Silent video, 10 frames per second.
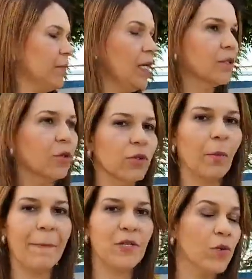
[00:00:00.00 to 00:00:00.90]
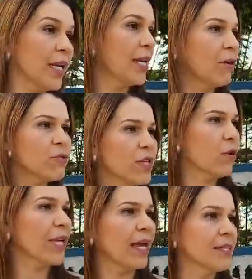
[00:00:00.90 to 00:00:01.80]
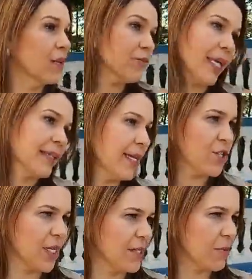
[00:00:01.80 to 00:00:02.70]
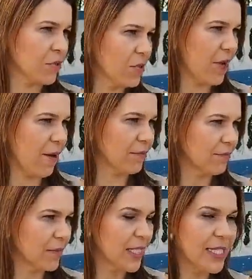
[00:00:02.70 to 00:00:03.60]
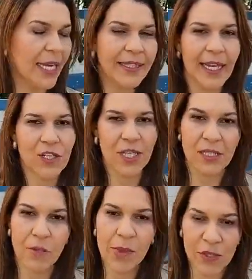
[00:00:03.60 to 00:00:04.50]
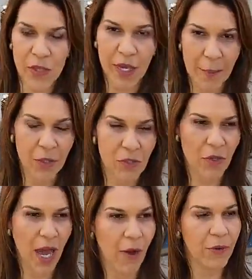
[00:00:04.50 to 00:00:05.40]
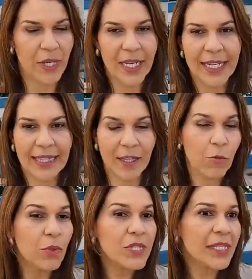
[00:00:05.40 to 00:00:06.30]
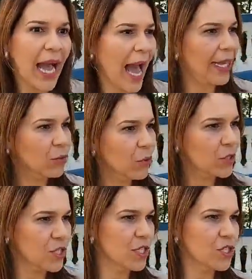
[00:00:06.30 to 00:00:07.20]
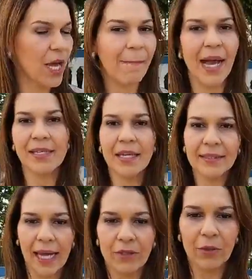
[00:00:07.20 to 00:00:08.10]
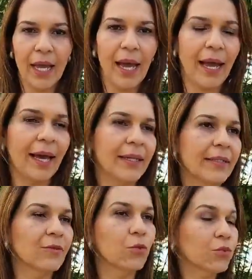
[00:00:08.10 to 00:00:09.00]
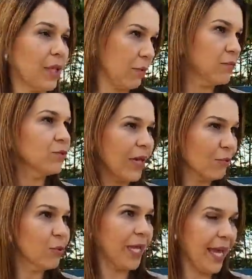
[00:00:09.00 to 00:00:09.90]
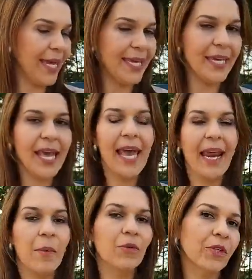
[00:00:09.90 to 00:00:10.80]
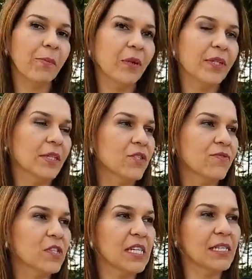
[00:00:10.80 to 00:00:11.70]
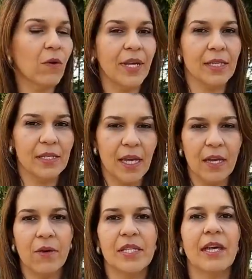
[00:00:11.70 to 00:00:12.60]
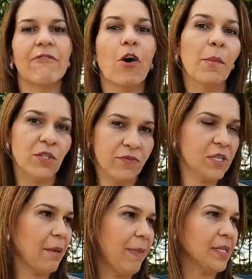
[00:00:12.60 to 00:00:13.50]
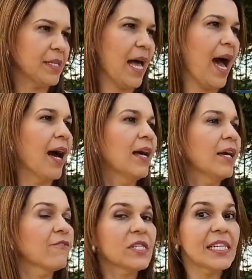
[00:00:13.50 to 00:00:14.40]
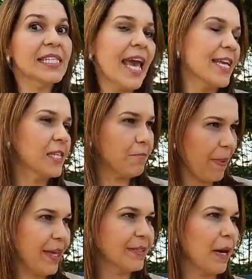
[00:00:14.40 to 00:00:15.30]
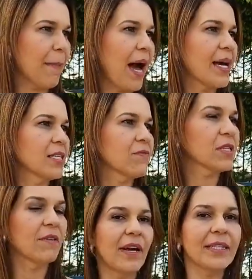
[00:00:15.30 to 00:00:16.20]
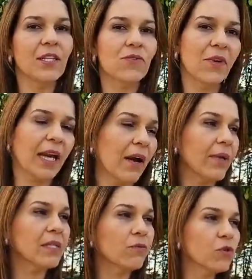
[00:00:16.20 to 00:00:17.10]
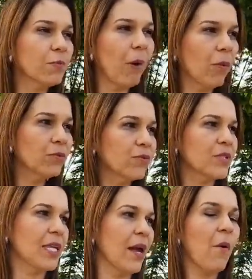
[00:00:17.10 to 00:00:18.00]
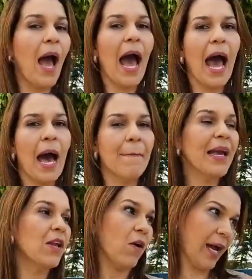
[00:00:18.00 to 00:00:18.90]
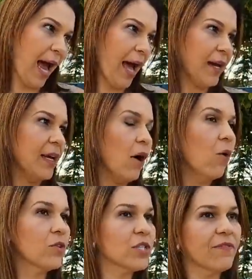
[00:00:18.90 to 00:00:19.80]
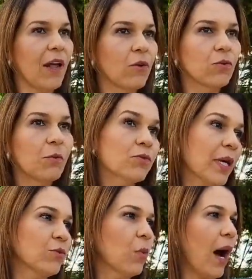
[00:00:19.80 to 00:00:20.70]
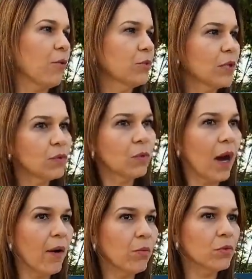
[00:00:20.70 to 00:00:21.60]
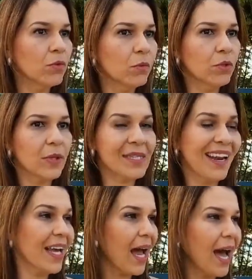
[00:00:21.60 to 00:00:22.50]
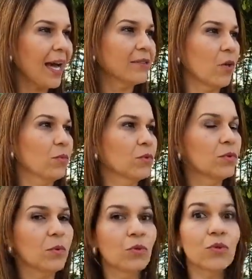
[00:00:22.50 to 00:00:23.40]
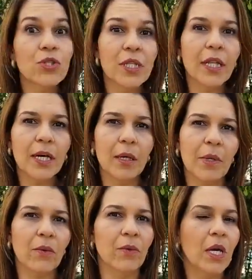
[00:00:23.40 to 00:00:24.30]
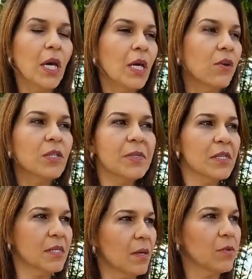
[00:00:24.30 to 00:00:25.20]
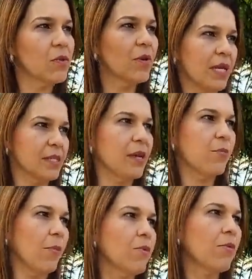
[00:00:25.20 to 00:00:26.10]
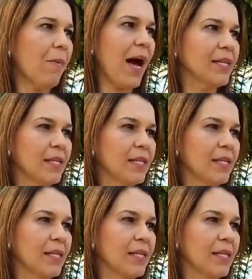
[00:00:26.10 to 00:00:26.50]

Toda. Uma pessoa que não se conhece não tem inteligência emocional e a inteligência emocional, que é tão buscado hoje em dia, mais até do que a, do, do tal do QI, ela é muito importante. Você se conhecer, conhecer a forma de você pensar, você se respeita mais, você vai identificar quais são os pontos seu a melhorar. Hoje se falou no mundo atual. O mundo atual é um mundo muito acelerado, é um mundo muito dinâmico. E nós precisamos conhecer um pouco mais